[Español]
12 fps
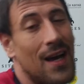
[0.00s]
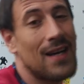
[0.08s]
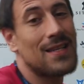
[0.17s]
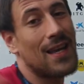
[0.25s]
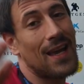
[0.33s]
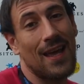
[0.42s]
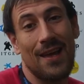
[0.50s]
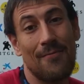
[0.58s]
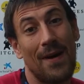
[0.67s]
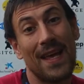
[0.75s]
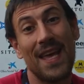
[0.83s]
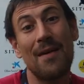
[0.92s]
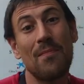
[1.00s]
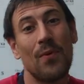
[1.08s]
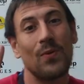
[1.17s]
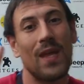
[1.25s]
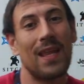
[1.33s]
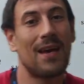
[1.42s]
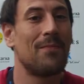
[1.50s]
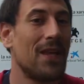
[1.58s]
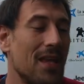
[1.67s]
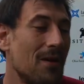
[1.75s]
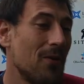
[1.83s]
Así que vaya putada, Peña.